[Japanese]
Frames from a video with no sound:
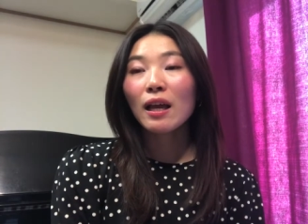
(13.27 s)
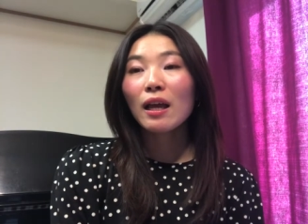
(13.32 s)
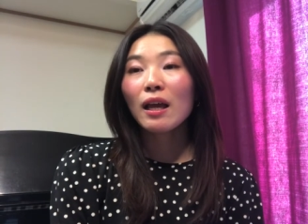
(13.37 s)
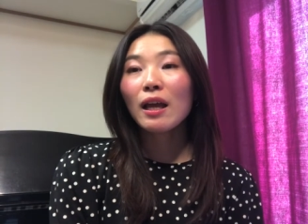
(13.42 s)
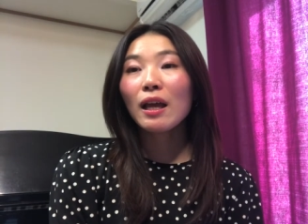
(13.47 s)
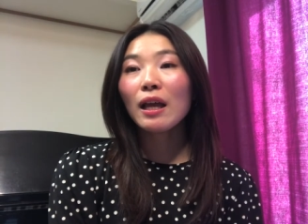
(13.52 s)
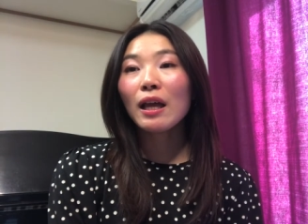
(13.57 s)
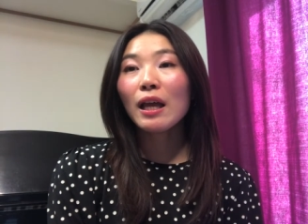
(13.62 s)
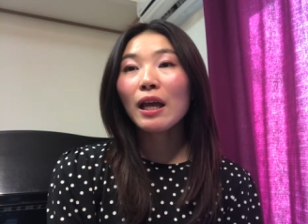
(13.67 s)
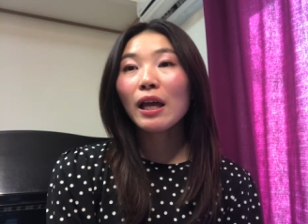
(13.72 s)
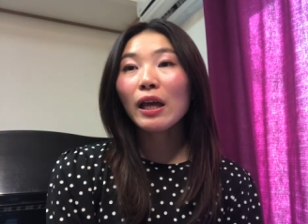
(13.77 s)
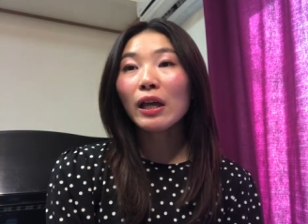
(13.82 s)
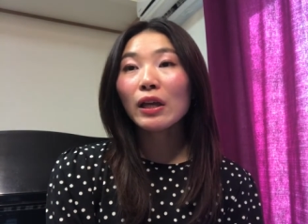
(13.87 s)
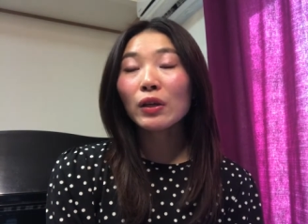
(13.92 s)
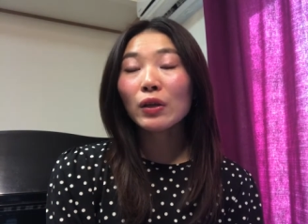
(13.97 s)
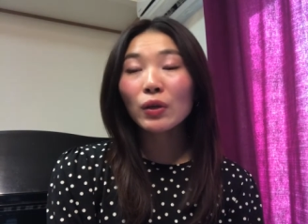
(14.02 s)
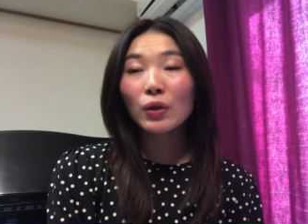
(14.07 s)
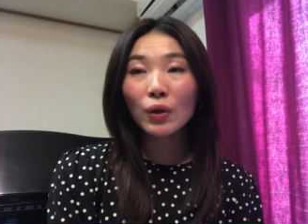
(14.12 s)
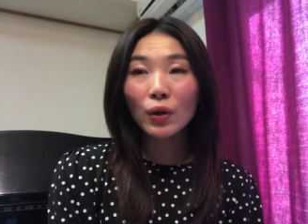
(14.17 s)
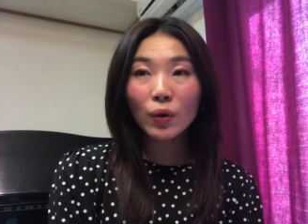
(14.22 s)
えー、
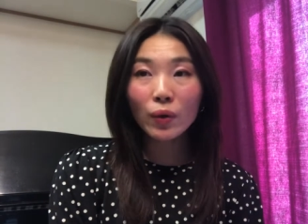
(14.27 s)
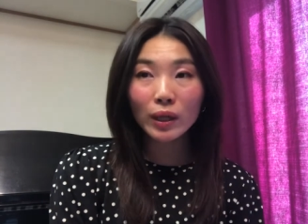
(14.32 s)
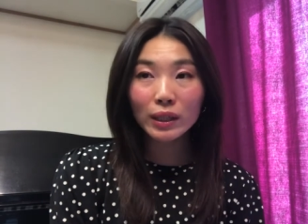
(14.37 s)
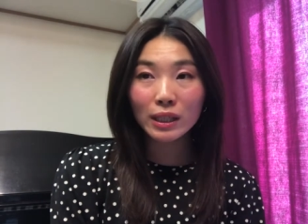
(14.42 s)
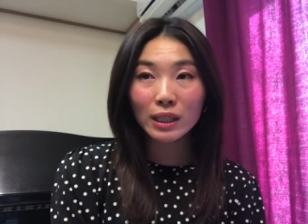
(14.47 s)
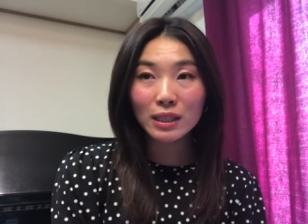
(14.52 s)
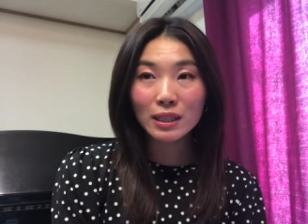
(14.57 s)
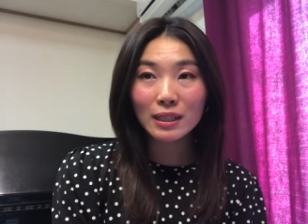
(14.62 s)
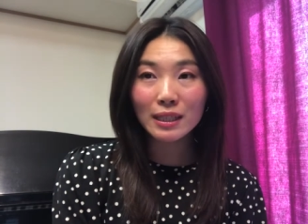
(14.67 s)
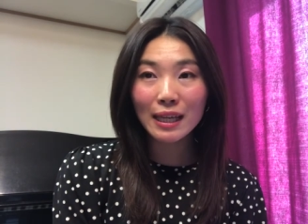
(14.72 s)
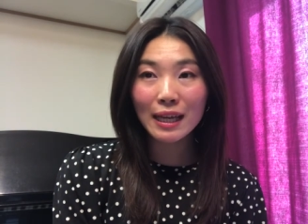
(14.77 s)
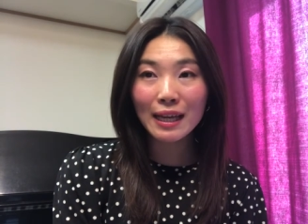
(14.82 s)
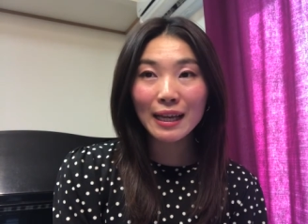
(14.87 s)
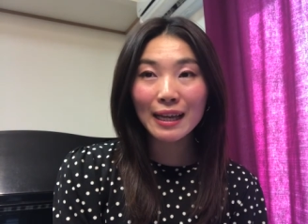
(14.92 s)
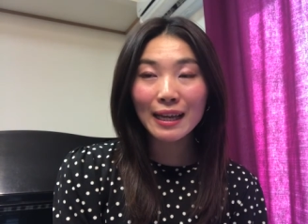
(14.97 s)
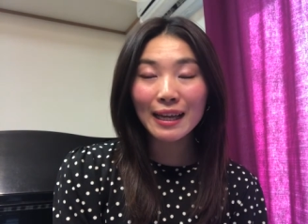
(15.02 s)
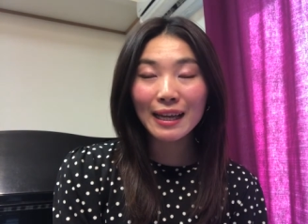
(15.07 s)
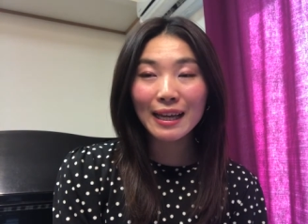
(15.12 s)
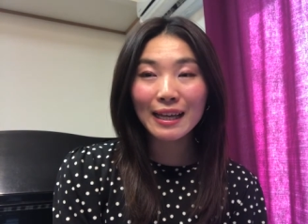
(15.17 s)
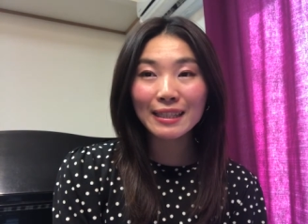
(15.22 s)
今日はです
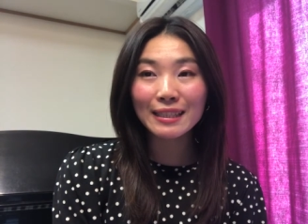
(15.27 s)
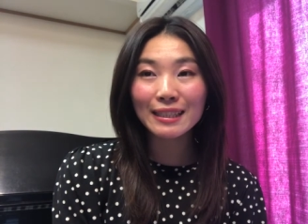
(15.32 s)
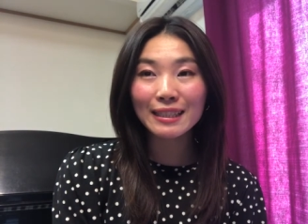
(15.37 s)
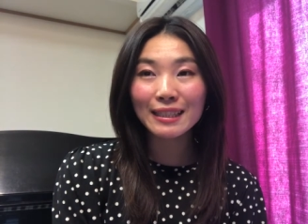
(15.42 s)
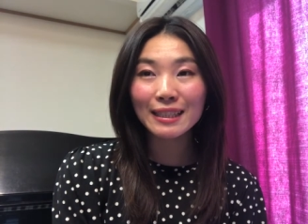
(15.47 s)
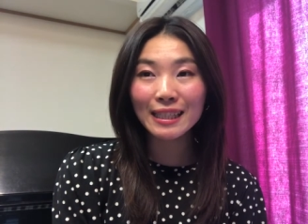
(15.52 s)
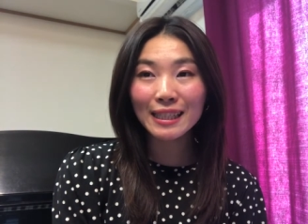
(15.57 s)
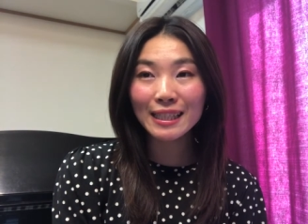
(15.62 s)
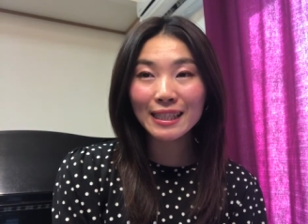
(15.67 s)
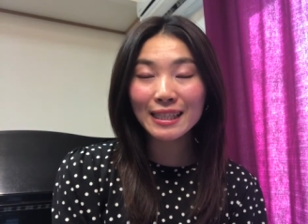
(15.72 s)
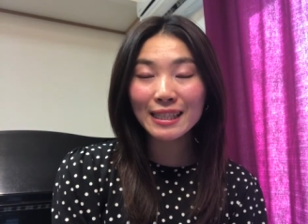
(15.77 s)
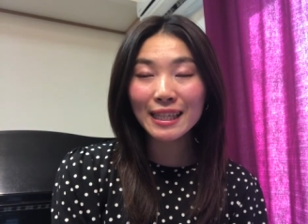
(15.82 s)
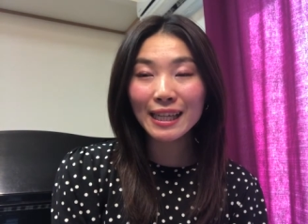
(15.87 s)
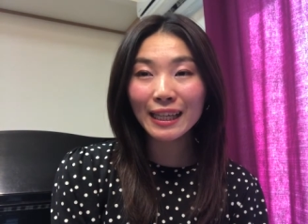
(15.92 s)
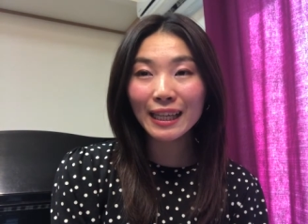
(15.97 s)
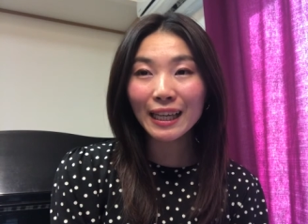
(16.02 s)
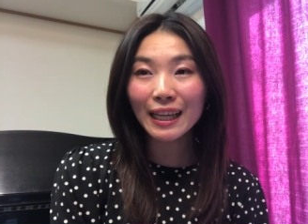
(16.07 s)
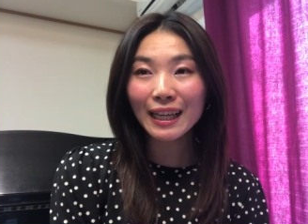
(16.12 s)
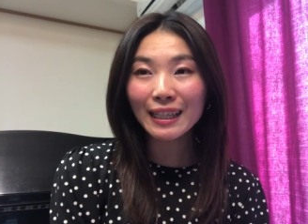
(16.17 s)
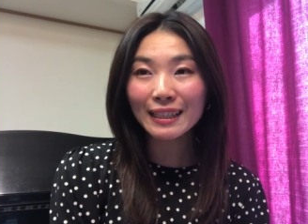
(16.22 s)
ね、えー、実
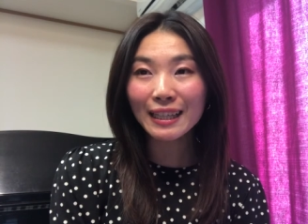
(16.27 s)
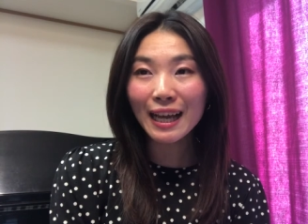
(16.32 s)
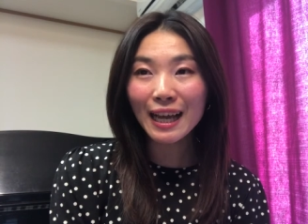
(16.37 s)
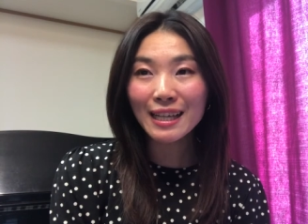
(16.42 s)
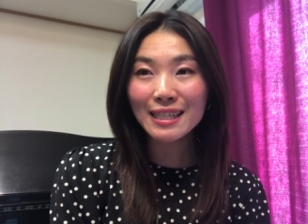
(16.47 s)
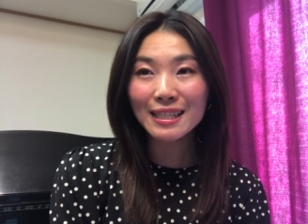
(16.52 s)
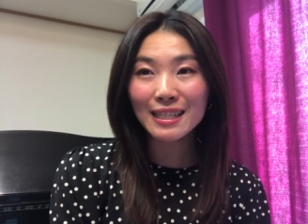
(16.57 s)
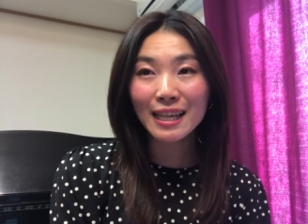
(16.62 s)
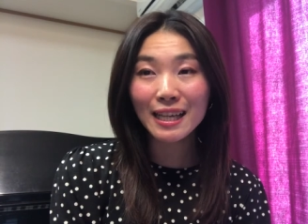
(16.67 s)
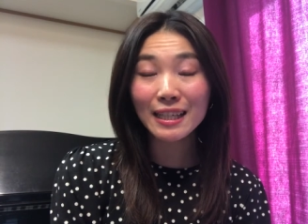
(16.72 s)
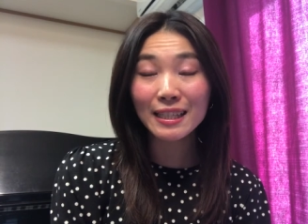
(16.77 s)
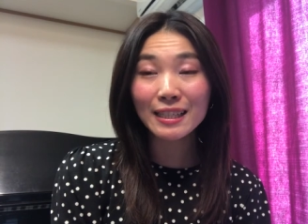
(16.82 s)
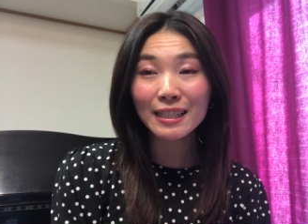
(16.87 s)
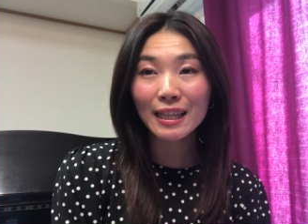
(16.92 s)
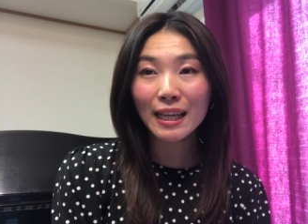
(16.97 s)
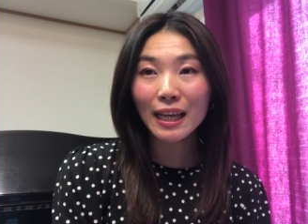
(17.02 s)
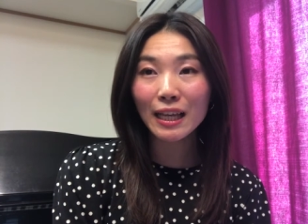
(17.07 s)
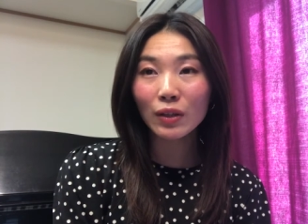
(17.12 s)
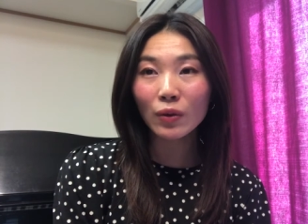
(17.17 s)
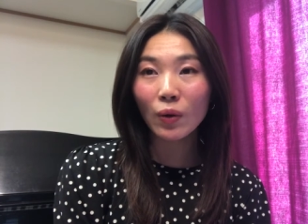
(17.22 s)
績がない先
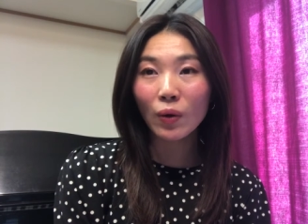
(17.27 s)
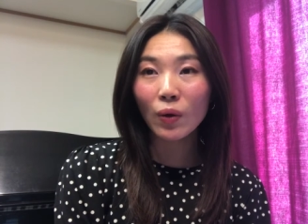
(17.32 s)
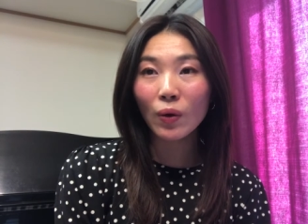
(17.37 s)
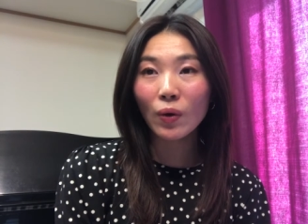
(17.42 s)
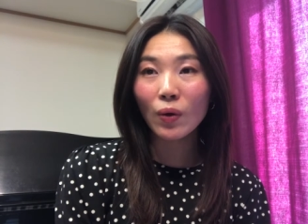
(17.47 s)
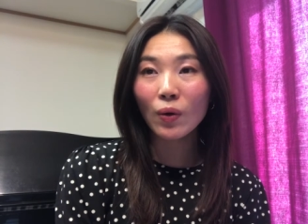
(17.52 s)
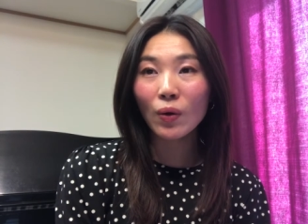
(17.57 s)
生の